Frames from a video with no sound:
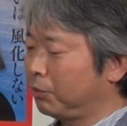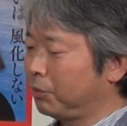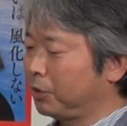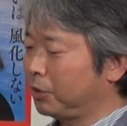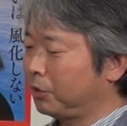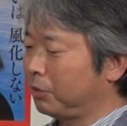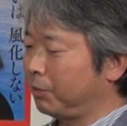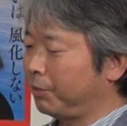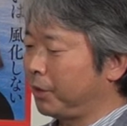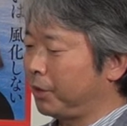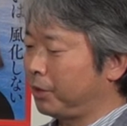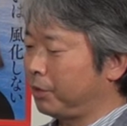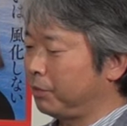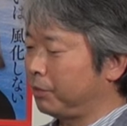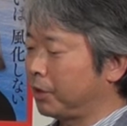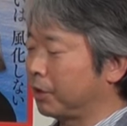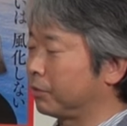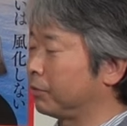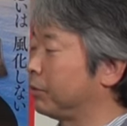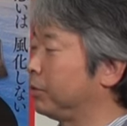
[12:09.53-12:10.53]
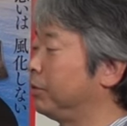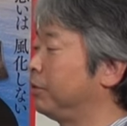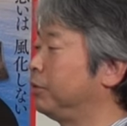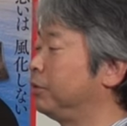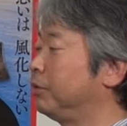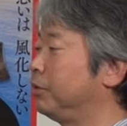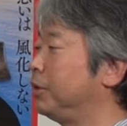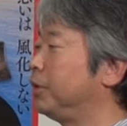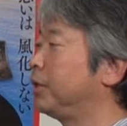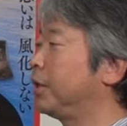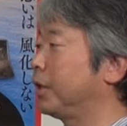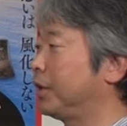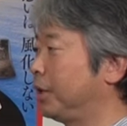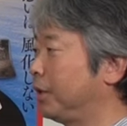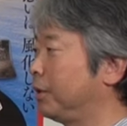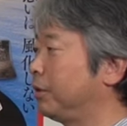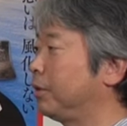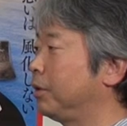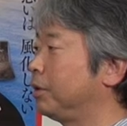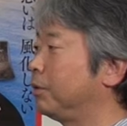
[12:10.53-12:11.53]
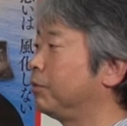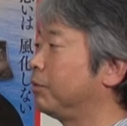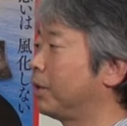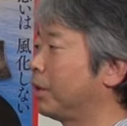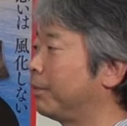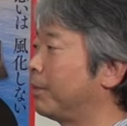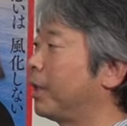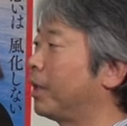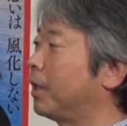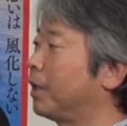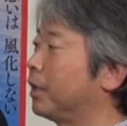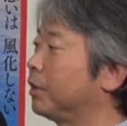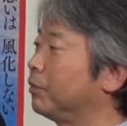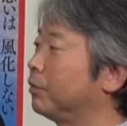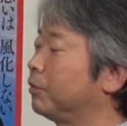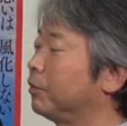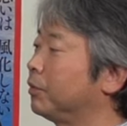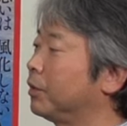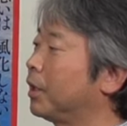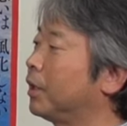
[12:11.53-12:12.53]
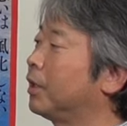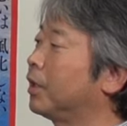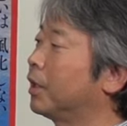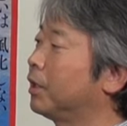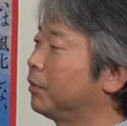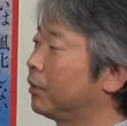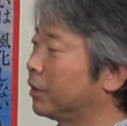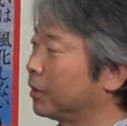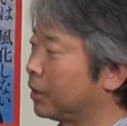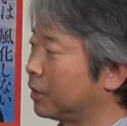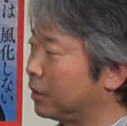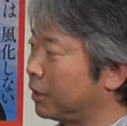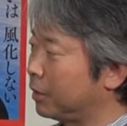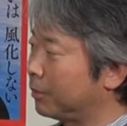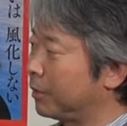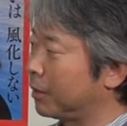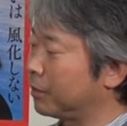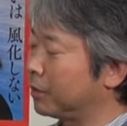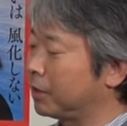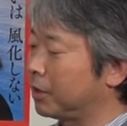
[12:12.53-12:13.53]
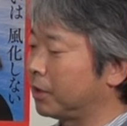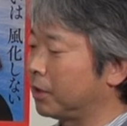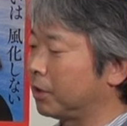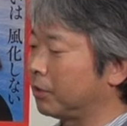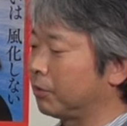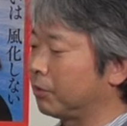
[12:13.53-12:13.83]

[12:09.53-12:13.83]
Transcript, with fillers: 時延べ992隻っていうのが、何らかの形で被爆してた